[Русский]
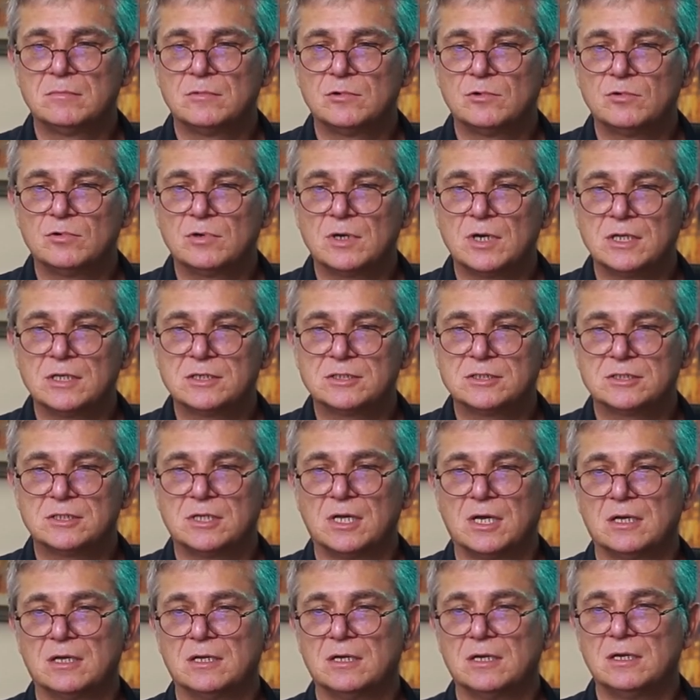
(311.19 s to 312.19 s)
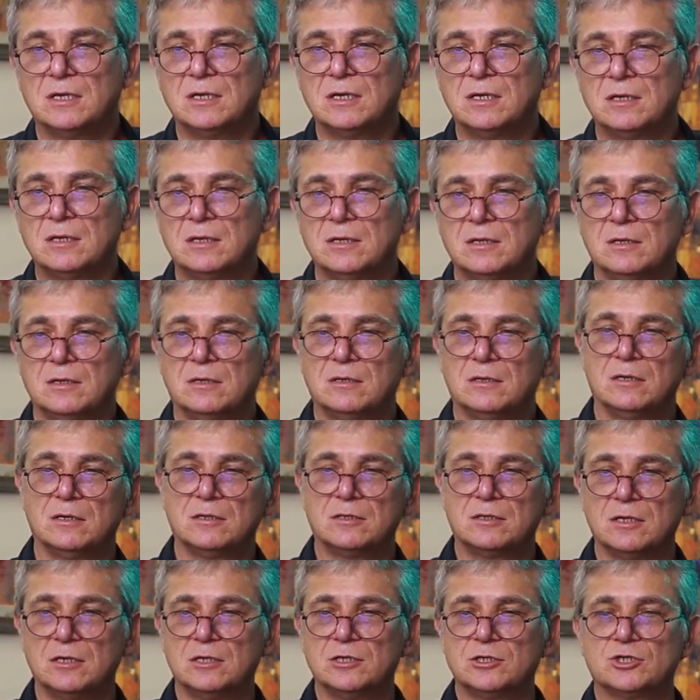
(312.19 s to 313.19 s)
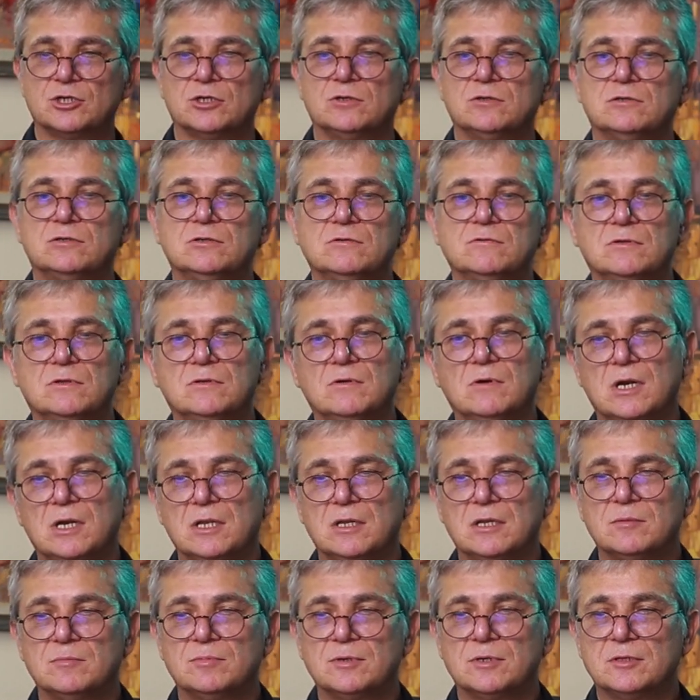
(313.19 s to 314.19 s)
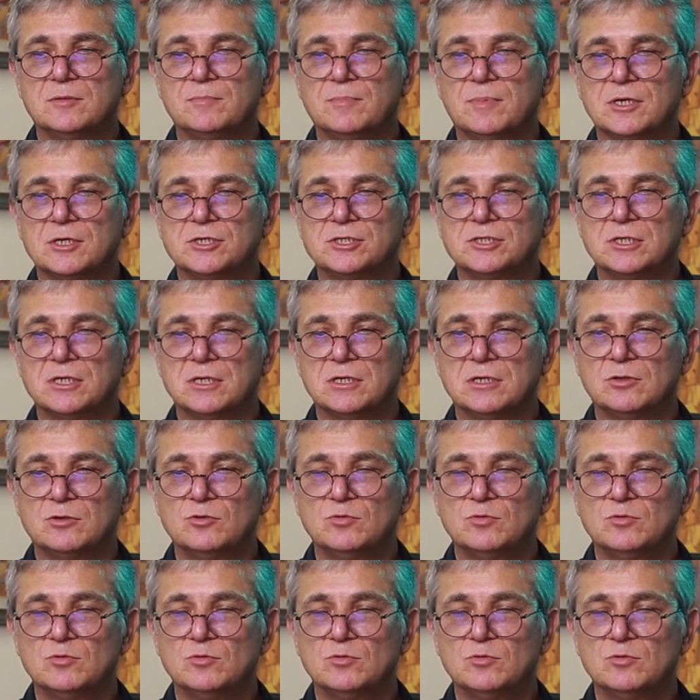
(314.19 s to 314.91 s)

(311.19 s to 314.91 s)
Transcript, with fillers: у холста или это лишь индивидуальное предпочтение?